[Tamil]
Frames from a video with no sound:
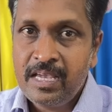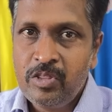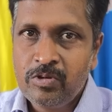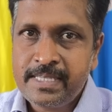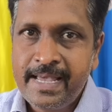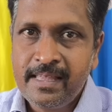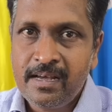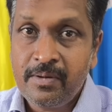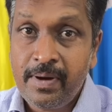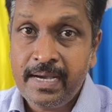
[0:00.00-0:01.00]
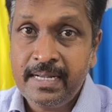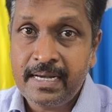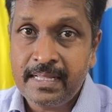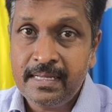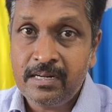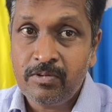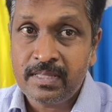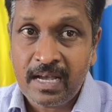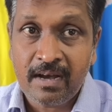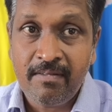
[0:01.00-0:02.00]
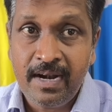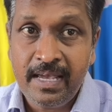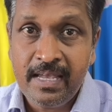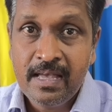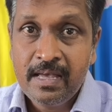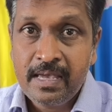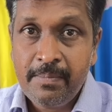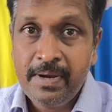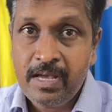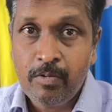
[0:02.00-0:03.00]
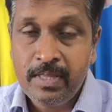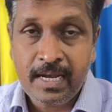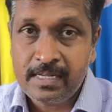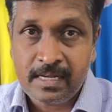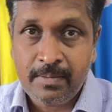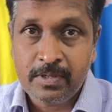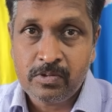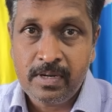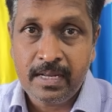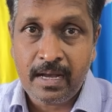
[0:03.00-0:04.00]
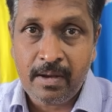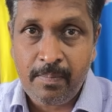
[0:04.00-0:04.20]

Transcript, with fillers: ஏதோ சேதாரம் ஆயிருக்கிறதுன்ற ஒரு தகவலை எம்னி அவதிகள் சார்பாக சொல்லியிருக்காங்க